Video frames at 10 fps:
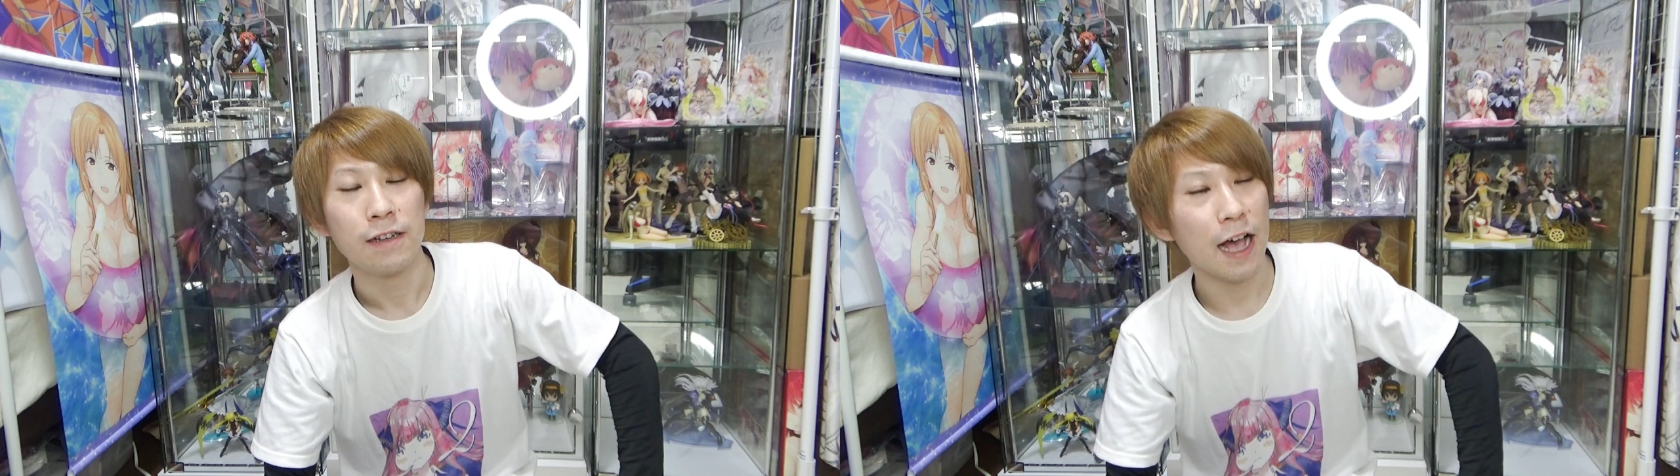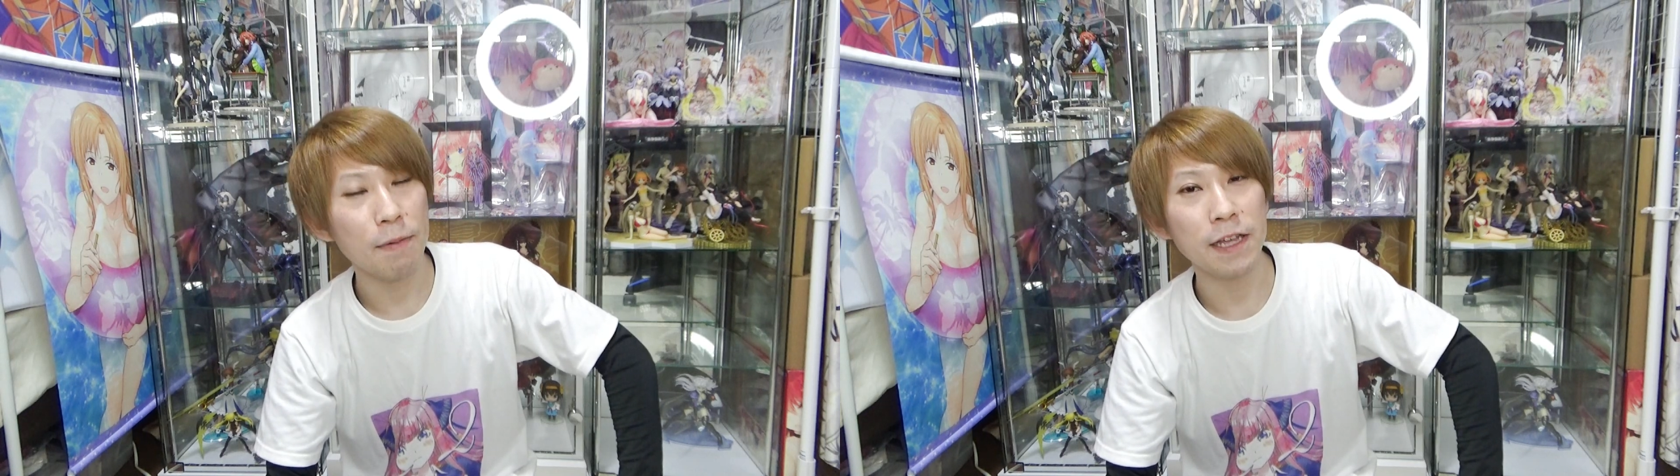
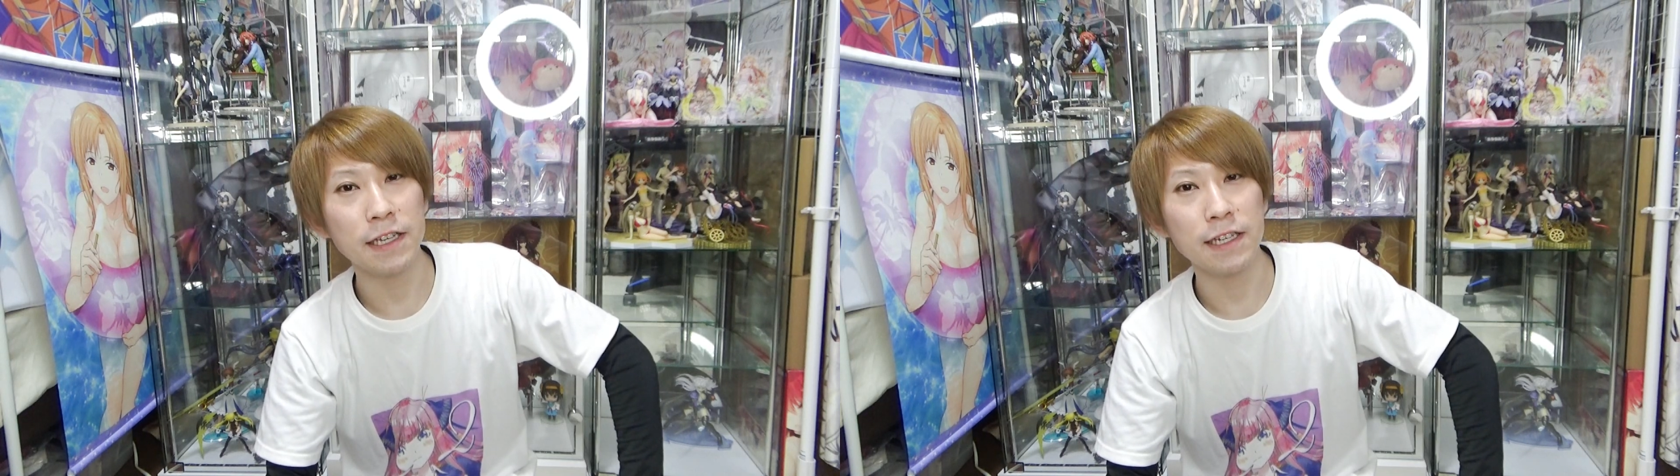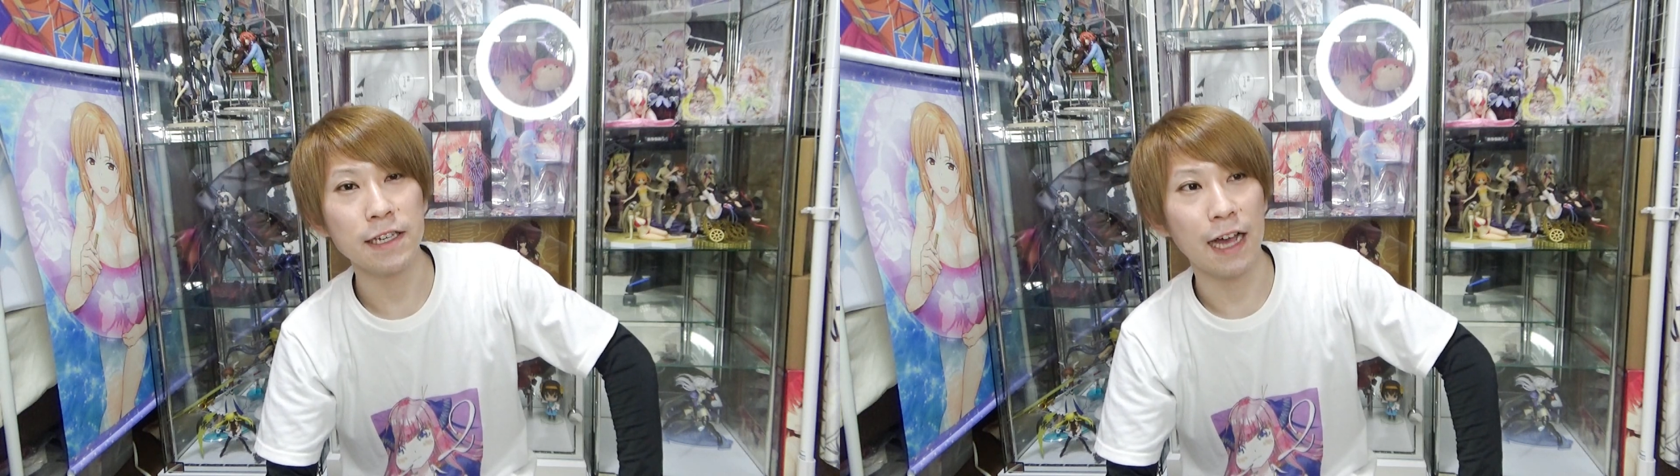壁
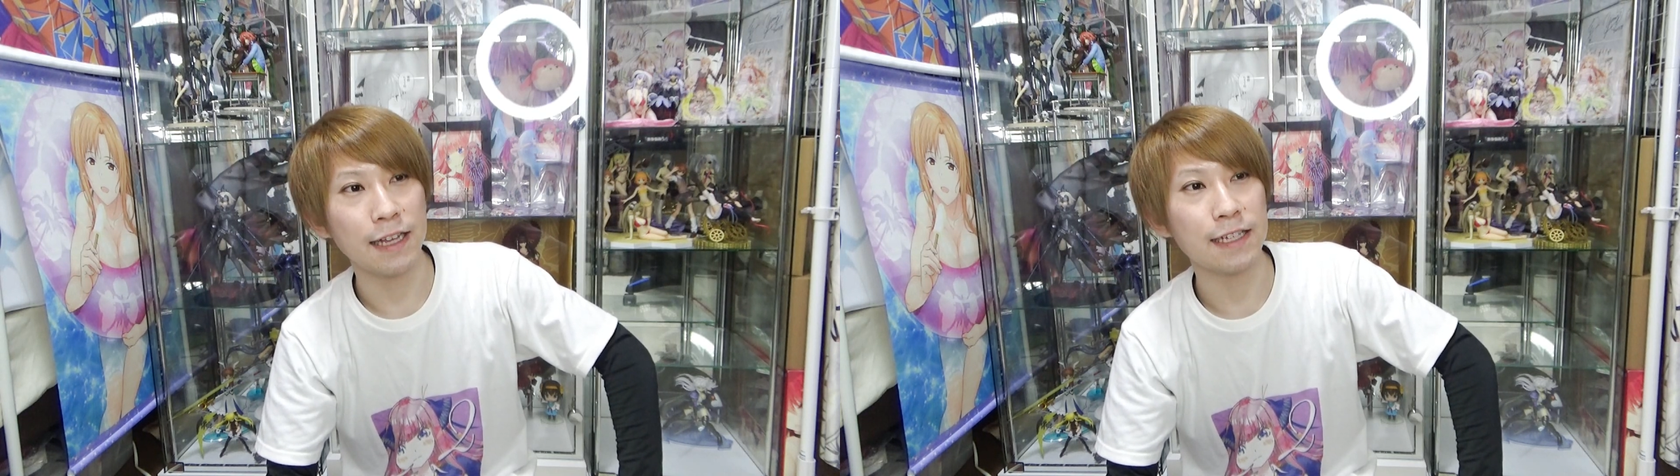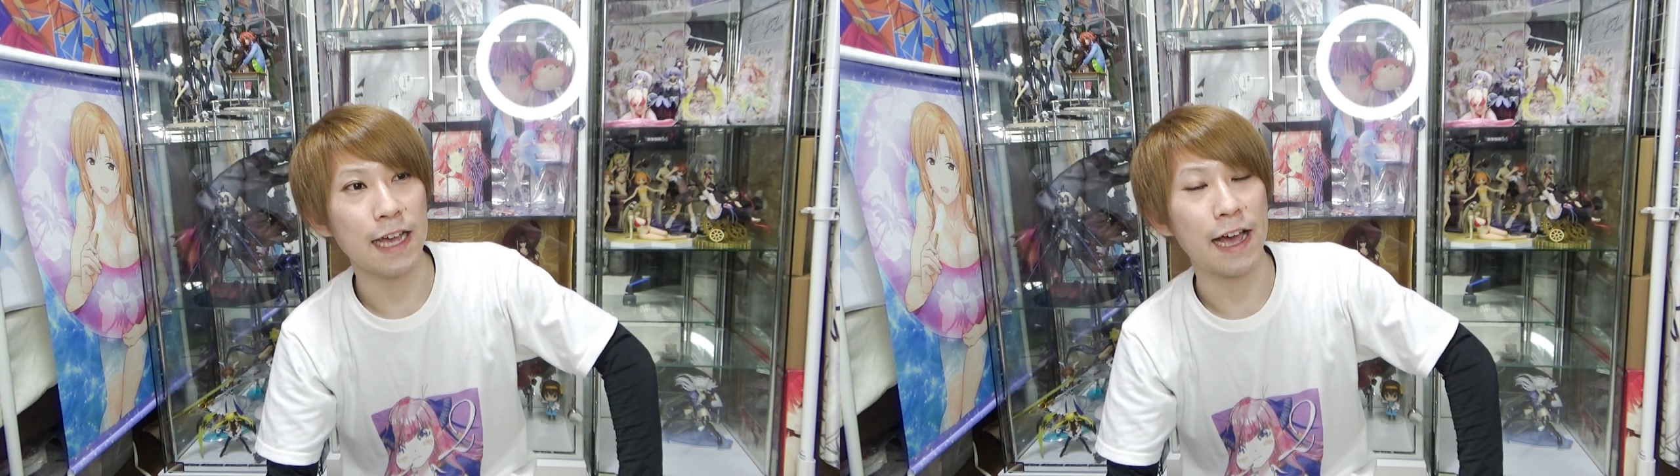に
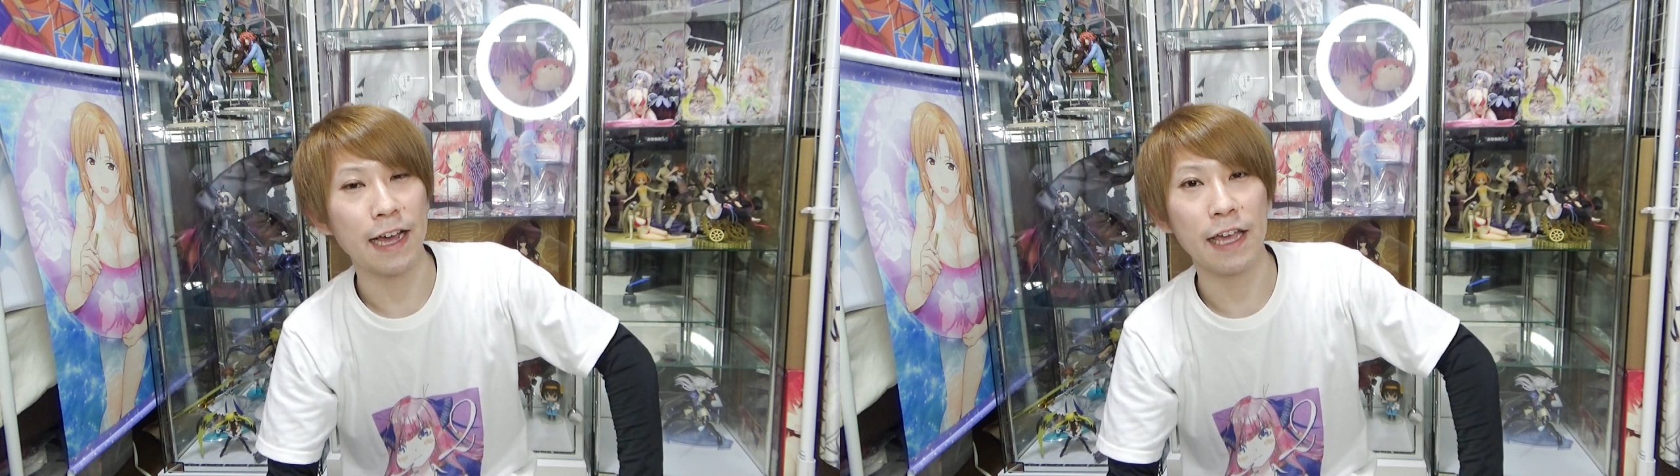穴さえ開